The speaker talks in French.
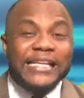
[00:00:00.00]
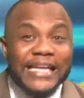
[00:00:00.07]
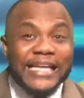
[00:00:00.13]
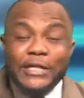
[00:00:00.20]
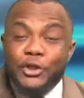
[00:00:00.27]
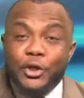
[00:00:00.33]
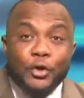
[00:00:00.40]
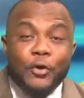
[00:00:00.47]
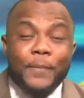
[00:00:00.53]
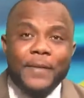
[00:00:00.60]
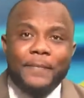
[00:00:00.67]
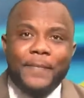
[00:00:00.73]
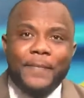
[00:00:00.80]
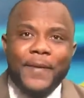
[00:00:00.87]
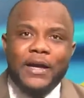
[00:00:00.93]
et ça, les gens ne
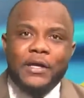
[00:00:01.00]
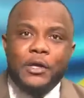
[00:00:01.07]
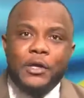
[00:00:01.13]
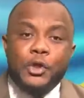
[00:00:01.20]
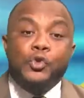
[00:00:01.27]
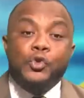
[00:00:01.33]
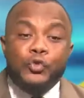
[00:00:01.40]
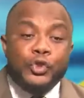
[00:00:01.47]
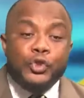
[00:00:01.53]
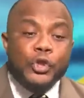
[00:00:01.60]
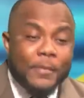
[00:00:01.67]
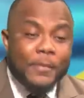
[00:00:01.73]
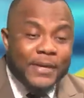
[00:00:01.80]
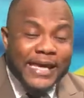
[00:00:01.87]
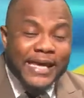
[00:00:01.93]
comprennent pas. Nous
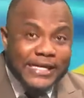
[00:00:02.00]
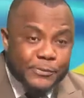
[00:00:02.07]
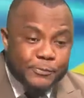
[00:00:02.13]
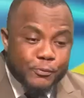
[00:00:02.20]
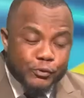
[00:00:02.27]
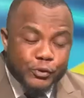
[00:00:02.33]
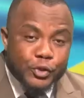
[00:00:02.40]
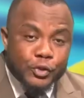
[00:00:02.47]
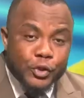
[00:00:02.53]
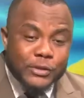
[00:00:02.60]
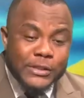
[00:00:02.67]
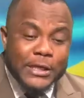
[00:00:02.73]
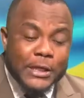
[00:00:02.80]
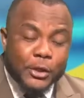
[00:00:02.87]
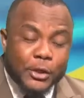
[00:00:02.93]
sommes 15%.
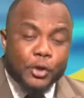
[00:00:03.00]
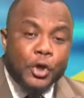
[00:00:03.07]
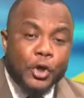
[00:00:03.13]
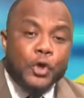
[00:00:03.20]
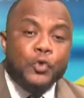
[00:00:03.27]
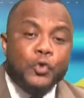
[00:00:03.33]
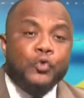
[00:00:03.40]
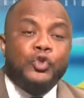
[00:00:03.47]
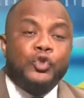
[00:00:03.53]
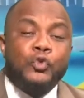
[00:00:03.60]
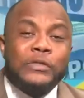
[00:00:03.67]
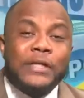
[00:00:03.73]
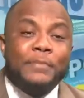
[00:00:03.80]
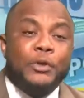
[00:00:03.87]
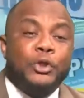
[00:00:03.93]
Donc, ça dit que nous,
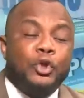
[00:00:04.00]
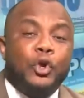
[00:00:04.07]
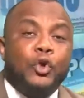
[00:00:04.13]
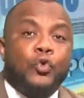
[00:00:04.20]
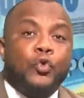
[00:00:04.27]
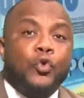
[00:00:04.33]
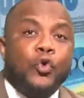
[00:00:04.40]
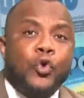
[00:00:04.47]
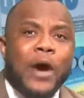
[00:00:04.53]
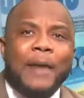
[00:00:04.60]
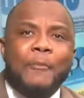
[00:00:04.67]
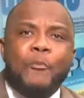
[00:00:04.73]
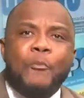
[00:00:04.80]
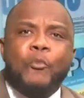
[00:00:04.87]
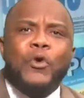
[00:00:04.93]
nous habitons le Congo
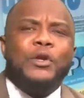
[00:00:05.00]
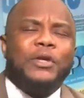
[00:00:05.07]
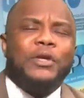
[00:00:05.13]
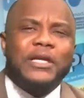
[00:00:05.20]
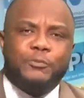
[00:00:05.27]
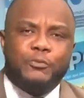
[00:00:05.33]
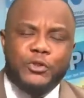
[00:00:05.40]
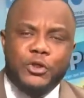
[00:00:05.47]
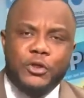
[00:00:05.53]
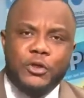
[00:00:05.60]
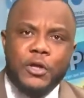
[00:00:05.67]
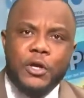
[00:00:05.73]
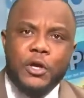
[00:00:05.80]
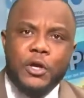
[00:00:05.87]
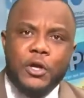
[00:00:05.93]
à moins de
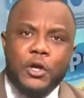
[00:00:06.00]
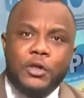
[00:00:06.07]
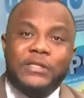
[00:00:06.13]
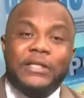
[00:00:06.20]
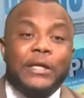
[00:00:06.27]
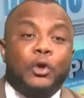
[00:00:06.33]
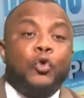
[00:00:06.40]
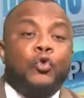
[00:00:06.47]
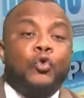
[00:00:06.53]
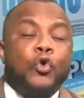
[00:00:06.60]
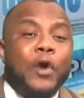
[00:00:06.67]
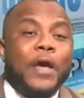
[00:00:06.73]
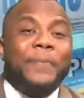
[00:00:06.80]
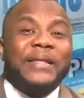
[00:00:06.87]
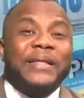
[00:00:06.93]
15%. Ça dit que le
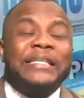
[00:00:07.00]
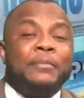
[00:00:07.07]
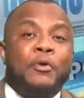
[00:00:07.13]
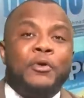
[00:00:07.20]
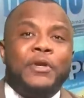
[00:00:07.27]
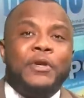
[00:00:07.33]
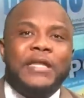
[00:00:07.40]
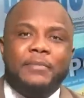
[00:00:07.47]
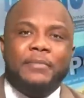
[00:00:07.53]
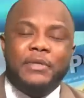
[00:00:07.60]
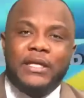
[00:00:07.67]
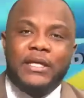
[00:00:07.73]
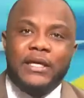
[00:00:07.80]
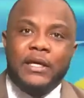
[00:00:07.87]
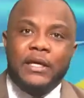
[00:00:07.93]
Congo est pratiquement
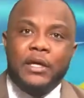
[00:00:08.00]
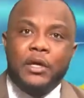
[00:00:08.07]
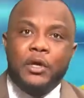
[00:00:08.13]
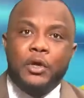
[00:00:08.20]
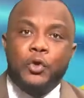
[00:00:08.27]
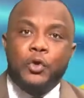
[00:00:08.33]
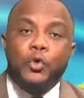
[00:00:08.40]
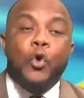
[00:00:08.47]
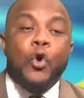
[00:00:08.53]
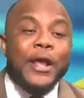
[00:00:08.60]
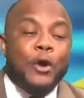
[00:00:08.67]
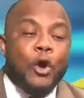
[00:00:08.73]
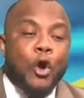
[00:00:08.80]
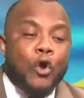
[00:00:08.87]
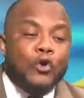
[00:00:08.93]
inhabité. Nous, on
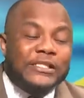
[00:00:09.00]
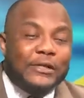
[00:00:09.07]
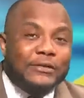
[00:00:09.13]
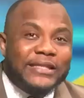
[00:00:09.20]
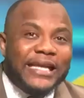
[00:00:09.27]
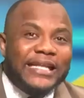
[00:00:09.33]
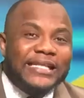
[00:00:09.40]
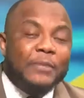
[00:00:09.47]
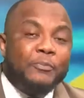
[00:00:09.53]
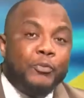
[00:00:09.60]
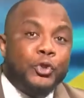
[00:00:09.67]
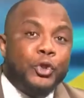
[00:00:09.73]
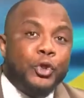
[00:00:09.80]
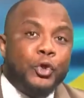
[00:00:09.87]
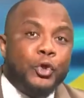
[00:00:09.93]
est concentrés dans
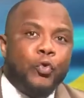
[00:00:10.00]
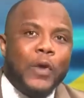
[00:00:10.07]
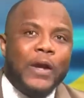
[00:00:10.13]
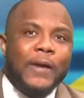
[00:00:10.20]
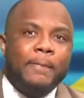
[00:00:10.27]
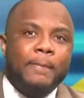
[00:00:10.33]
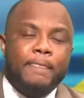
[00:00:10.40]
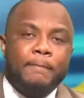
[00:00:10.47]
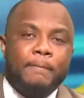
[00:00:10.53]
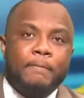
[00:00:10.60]
des petits coins.